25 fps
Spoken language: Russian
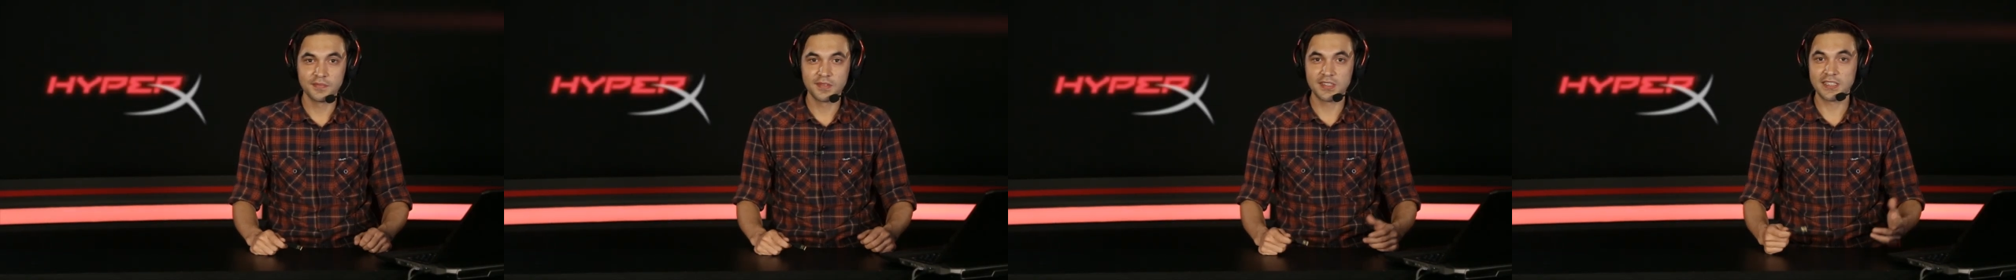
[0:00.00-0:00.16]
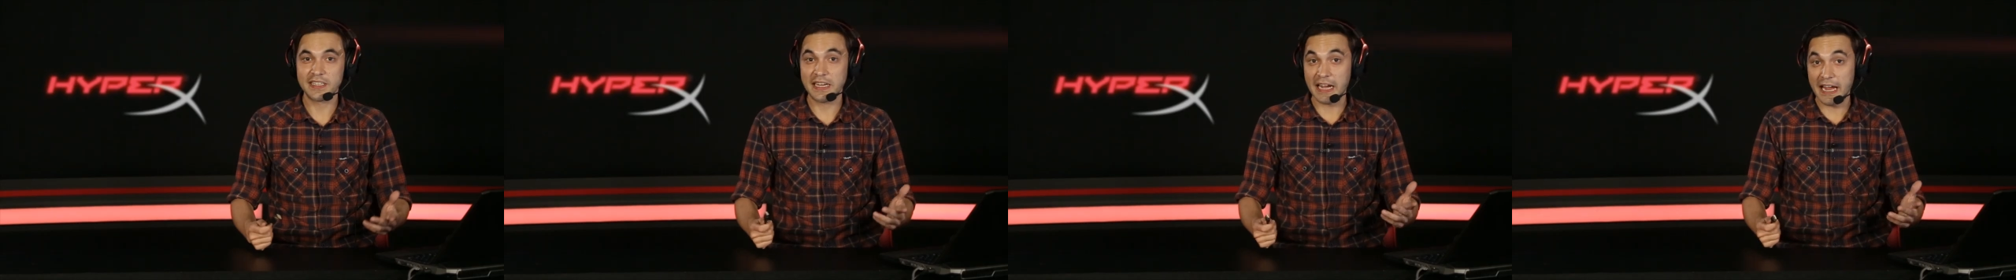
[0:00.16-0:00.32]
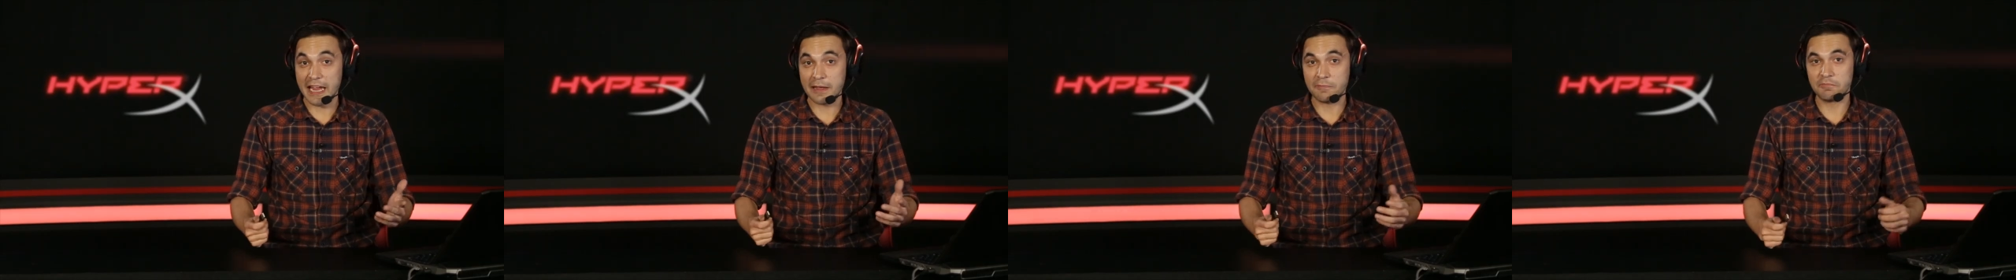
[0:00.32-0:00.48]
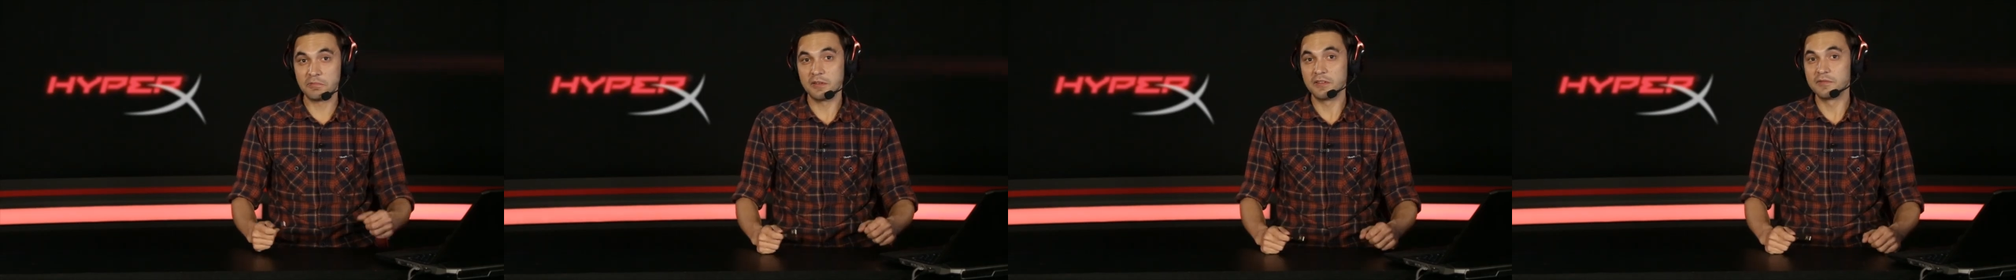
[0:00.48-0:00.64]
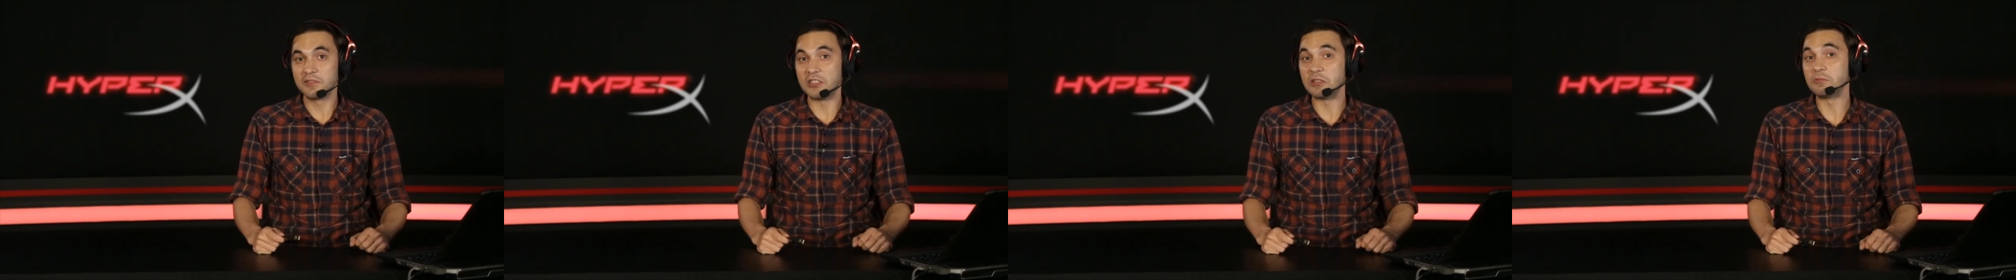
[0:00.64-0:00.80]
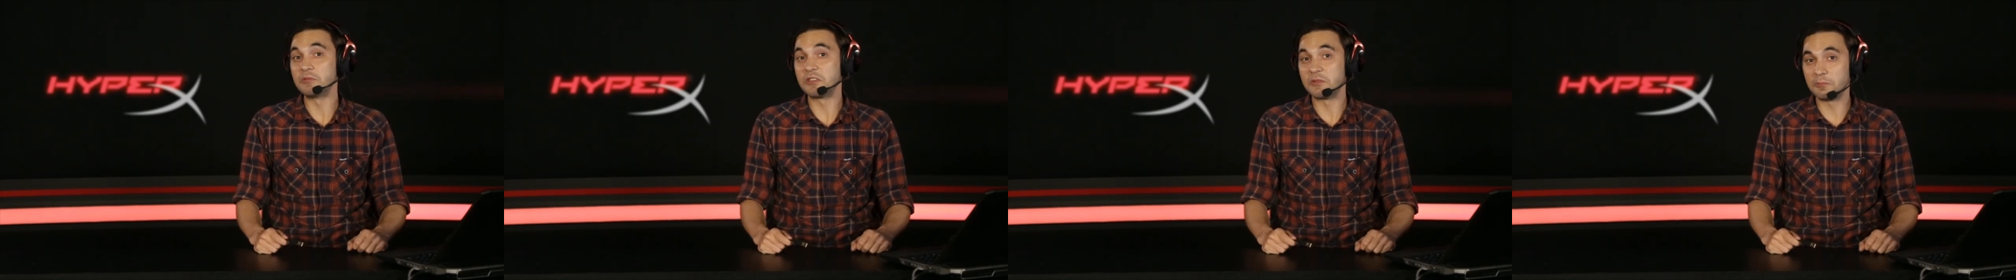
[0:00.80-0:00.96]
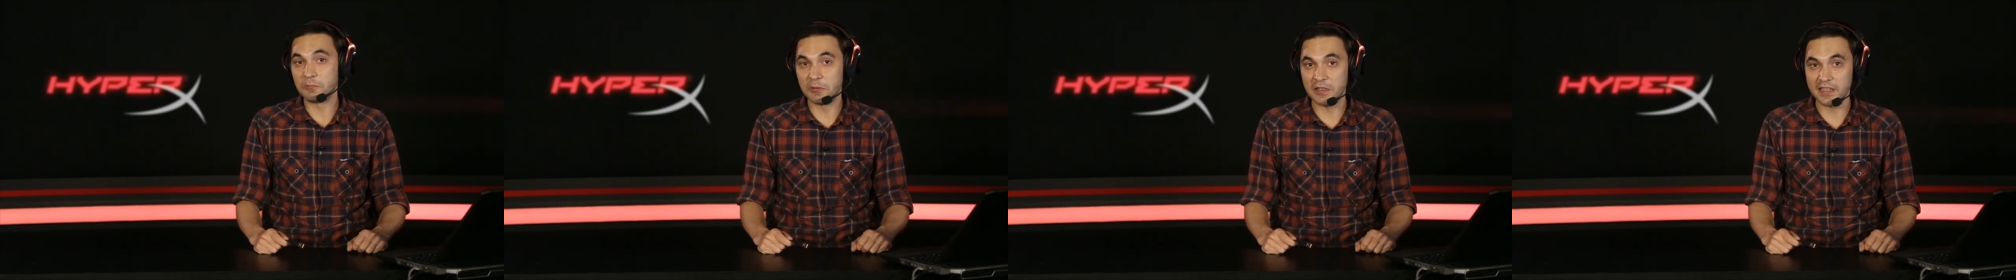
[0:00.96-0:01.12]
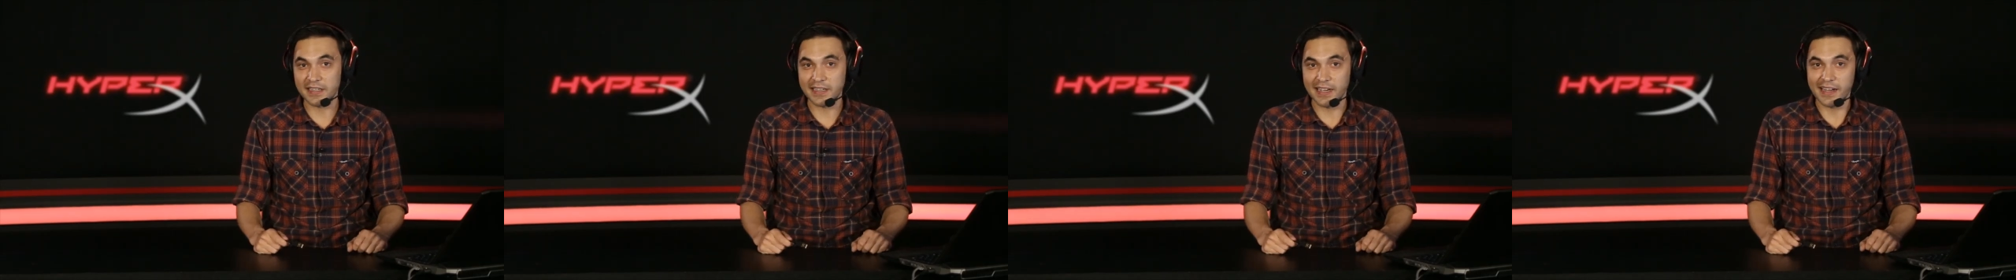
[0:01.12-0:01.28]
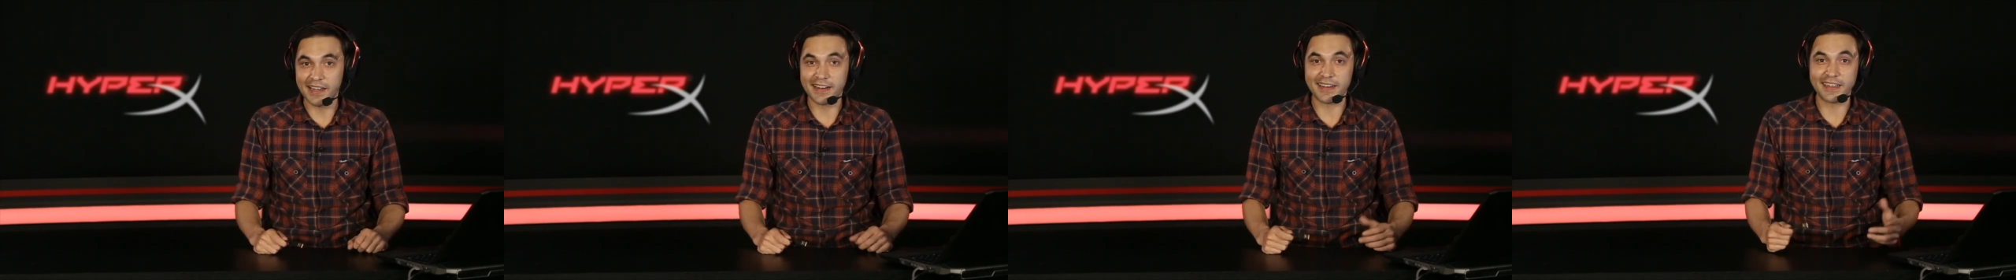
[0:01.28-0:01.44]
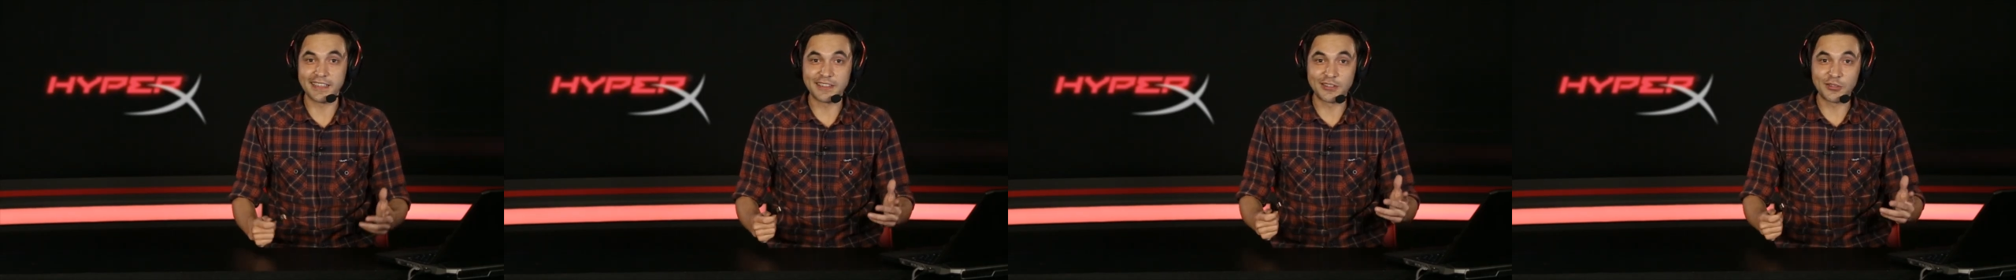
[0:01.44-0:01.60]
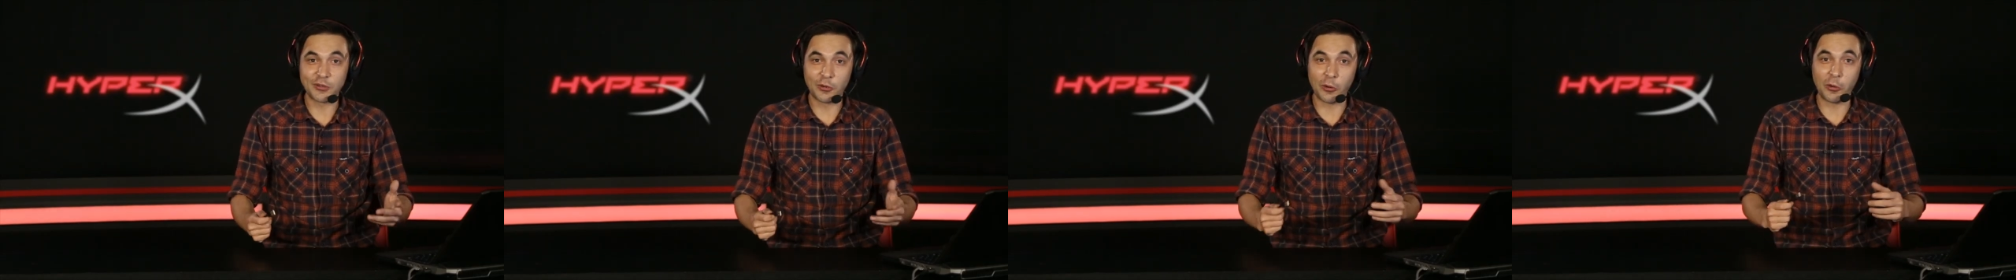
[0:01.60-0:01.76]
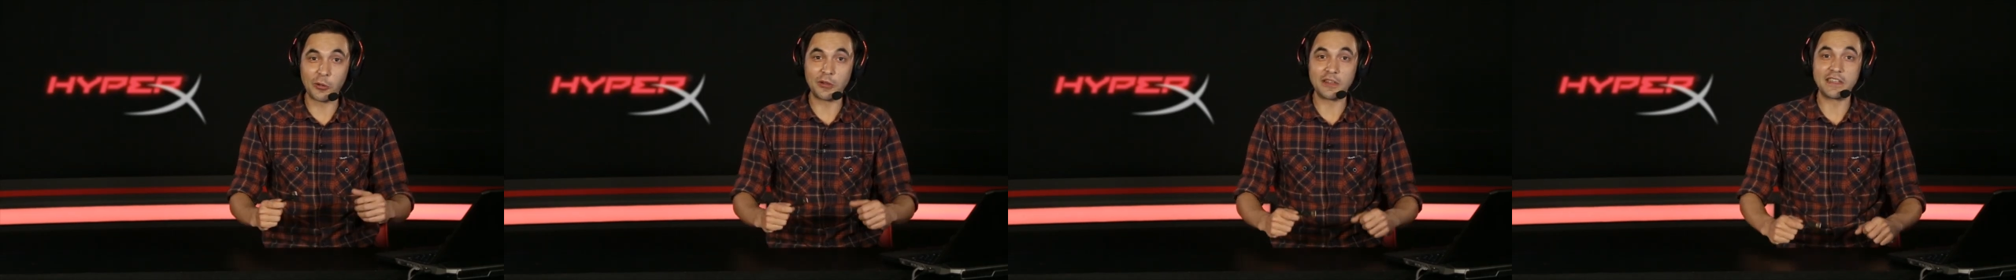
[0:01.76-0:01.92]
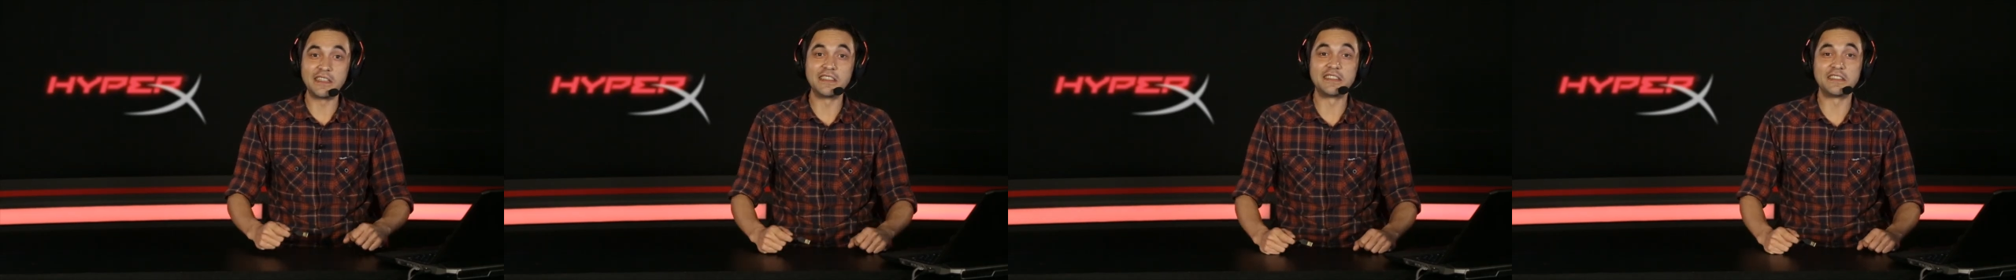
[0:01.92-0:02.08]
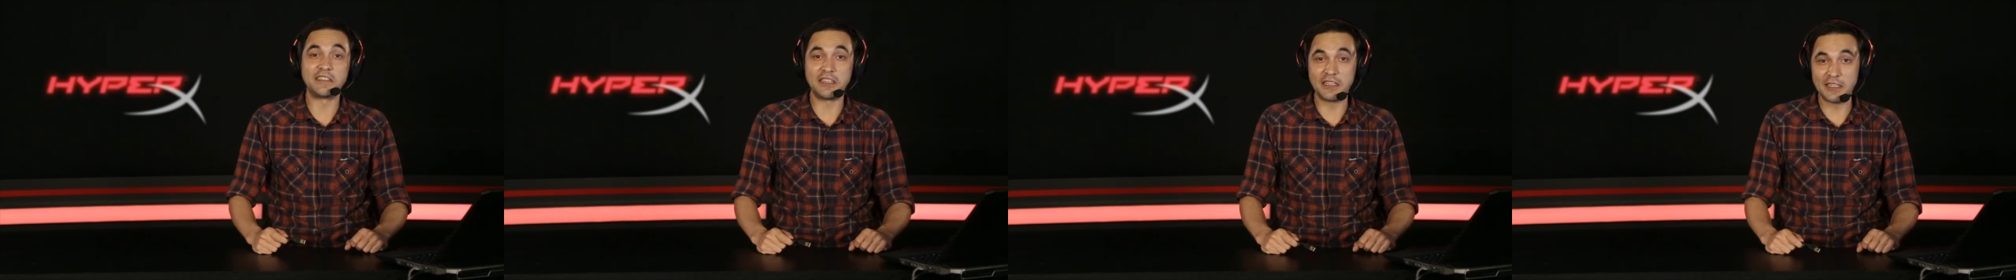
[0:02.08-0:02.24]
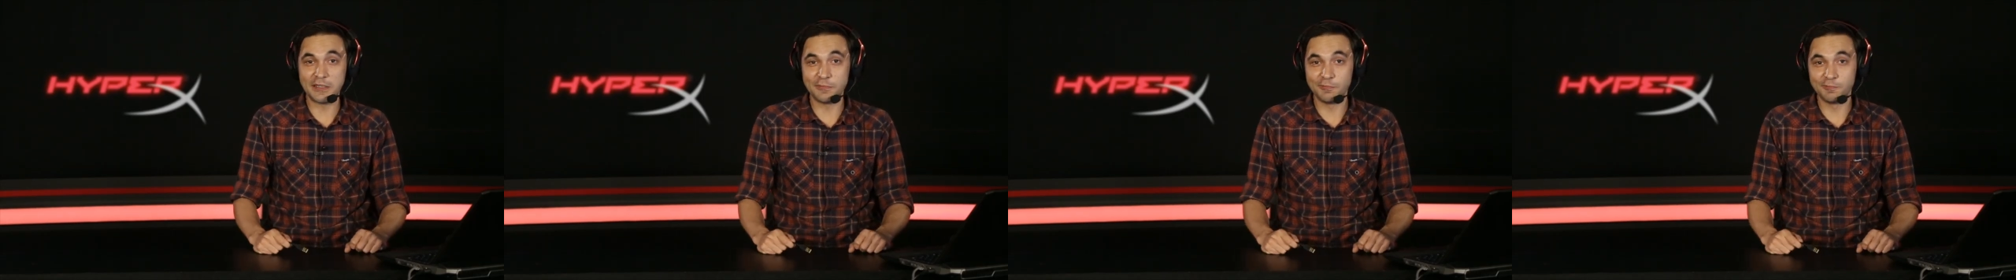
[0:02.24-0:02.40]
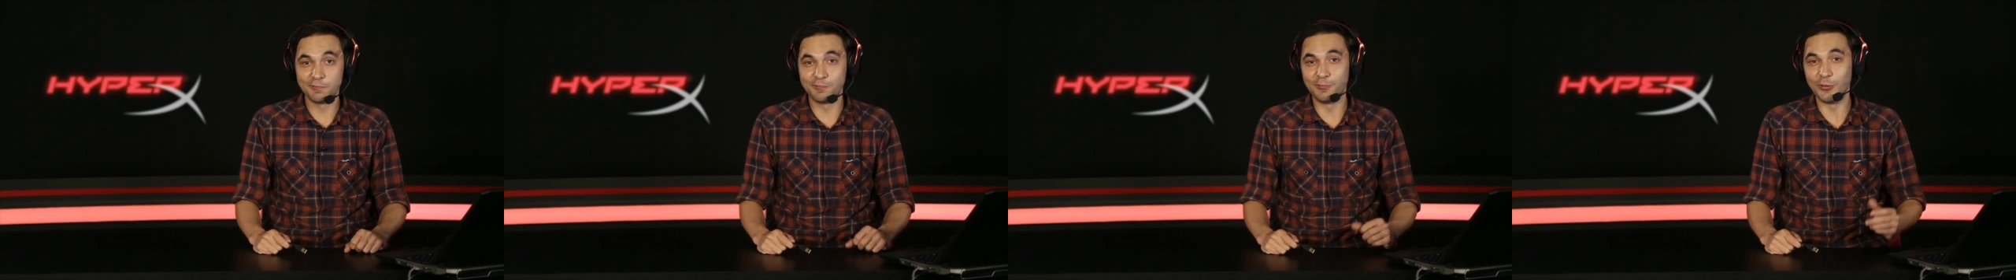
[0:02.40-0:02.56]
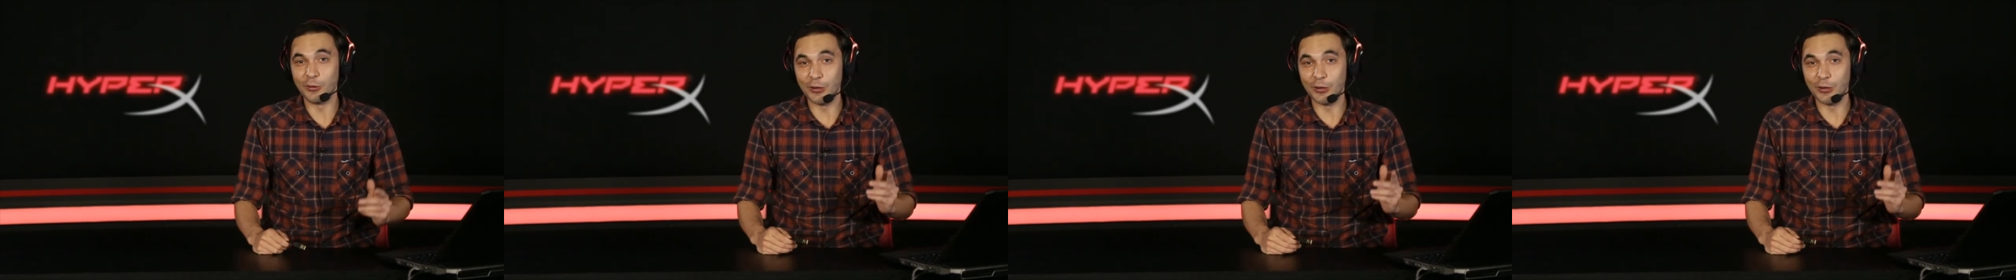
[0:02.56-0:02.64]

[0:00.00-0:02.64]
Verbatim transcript: Skype, TeamSpeak, RaidCall и Stream